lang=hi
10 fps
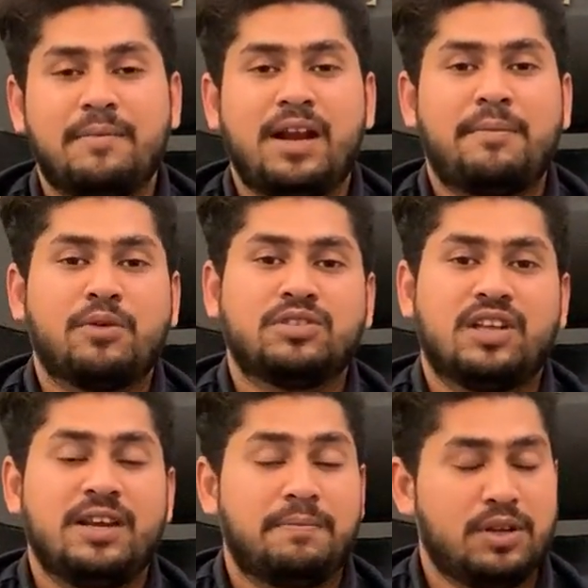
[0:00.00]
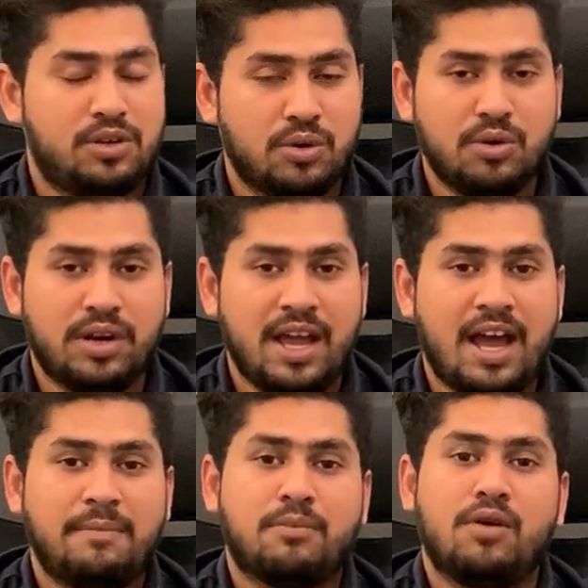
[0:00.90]
नंबर आपको स्क्रीन पे शो हो रहा
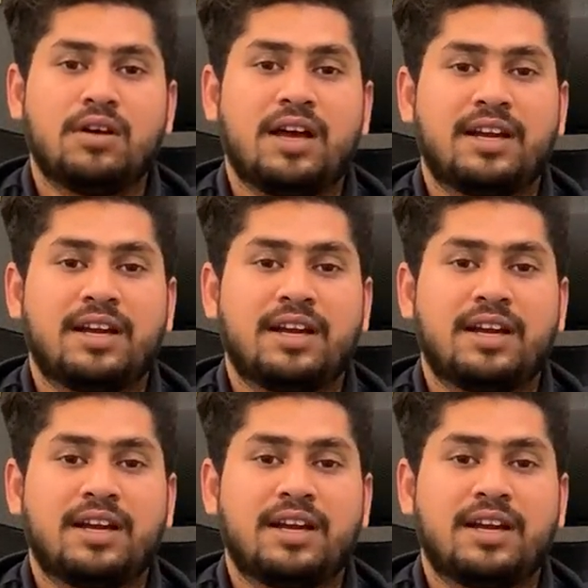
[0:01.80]
है आप कॉल